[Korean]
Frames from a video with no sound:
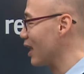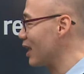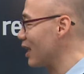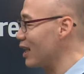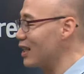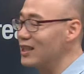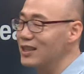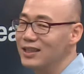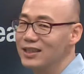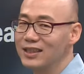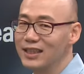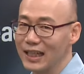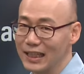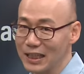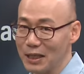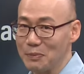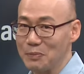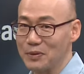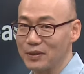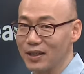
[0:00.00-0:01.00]
간간히 듣게
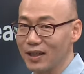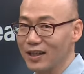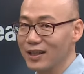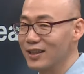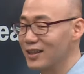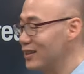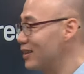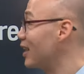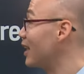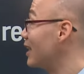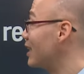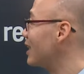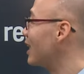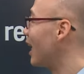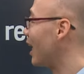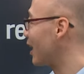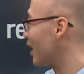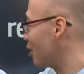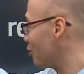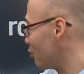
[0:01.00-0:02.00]
됩니다. 그때
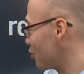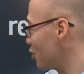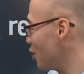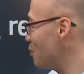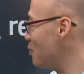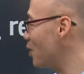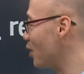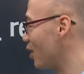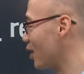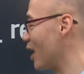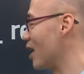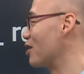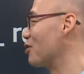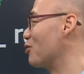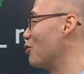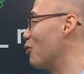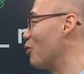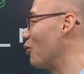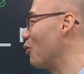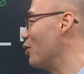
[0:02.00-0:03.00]
이해하라고 설명을
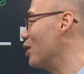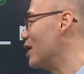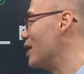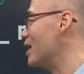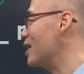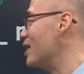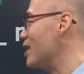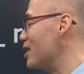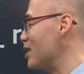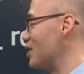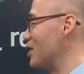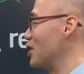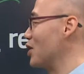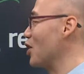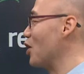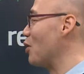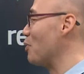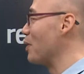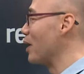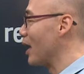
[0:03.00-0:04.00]
하는 거고
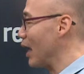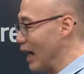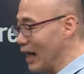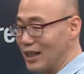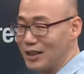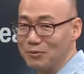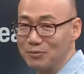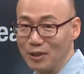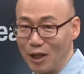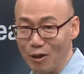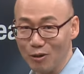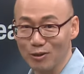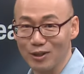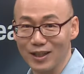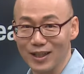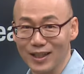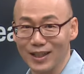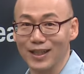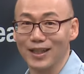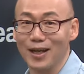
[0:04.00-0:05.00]
시험에 가끔 나올
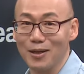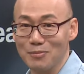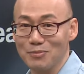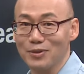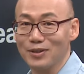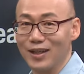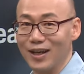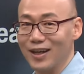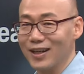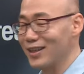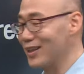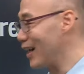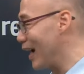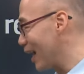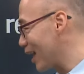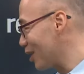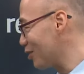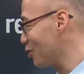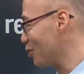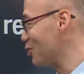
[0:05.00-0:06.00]
때 있긴 합니다. 그러니까
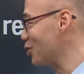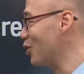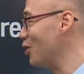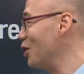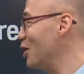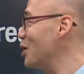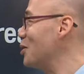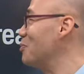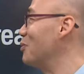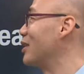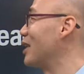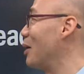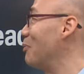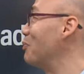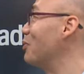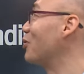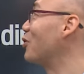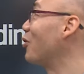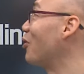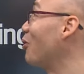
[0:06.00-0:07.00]
알아둬서 뭐
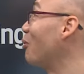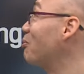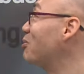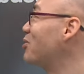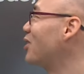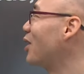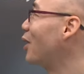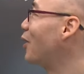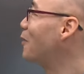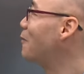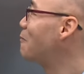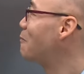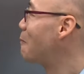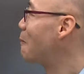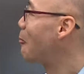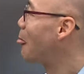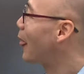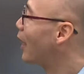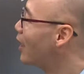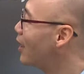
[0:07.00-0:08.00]
나쁠 건 없어요.
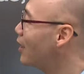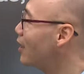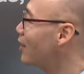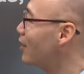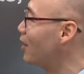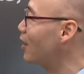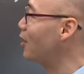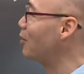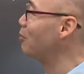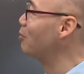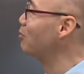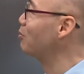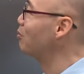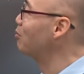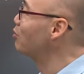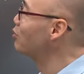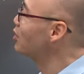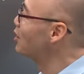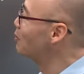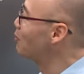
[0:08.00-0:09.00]
어,
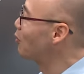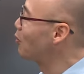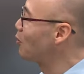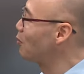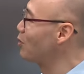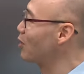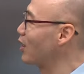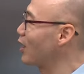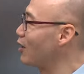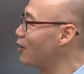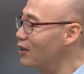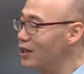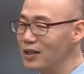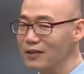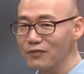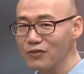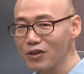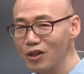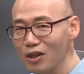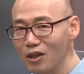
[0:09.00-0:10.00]
문제 풀어볼게요.
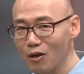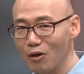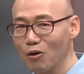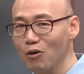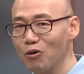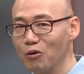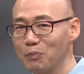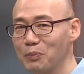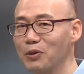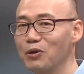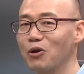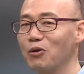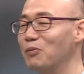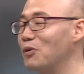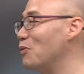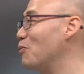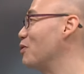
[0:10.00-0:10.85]
Even though, 비록